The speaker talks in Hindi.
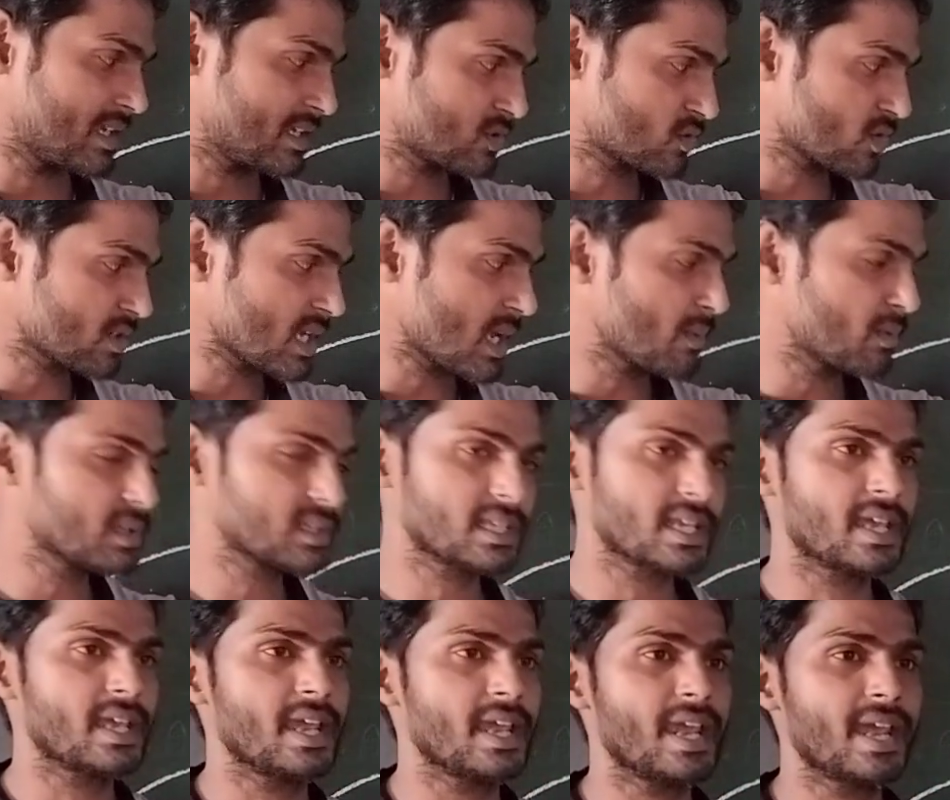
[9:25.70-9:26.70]
है इसको क्या
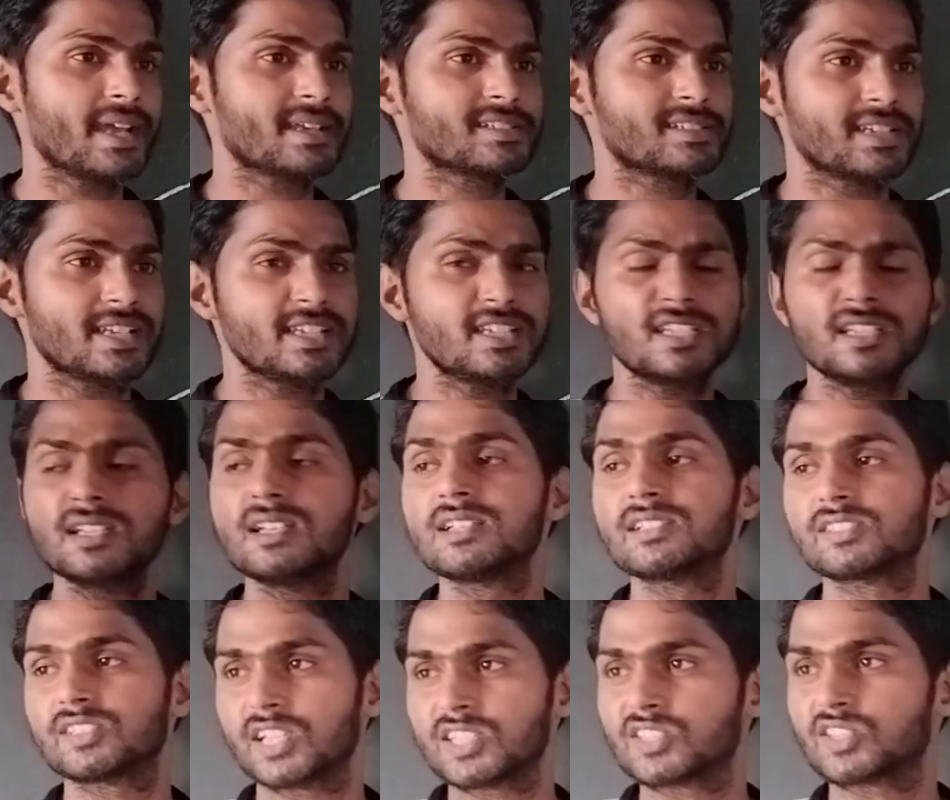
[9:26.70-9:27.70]
बोलते हैं एक्स इज
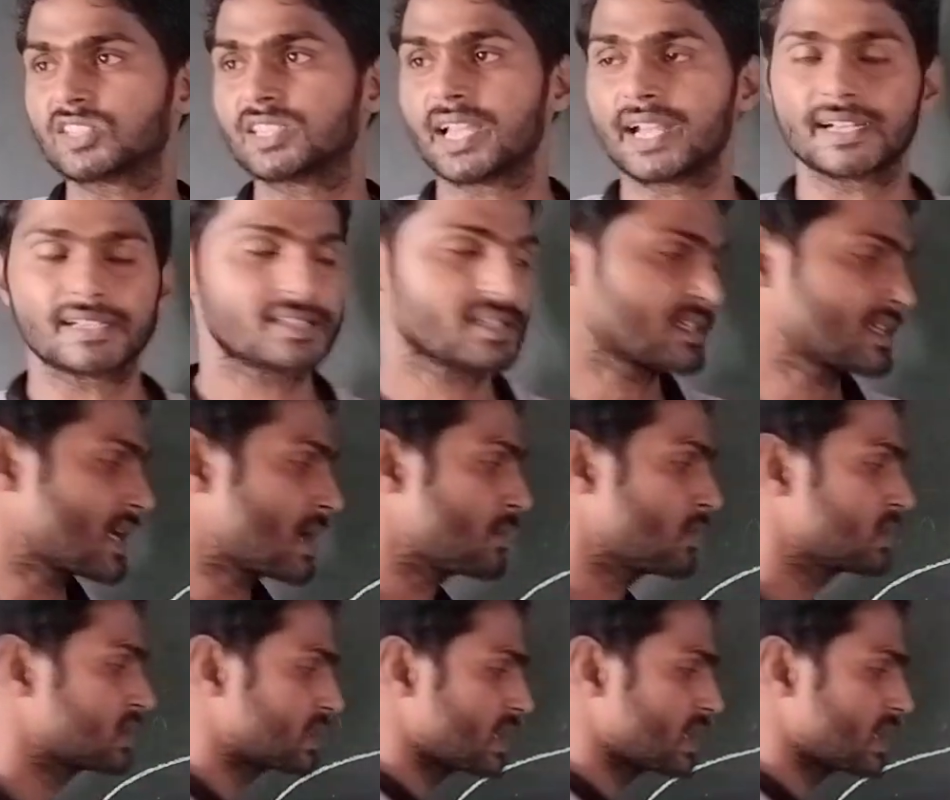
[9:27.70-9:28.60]
सच दैट क्या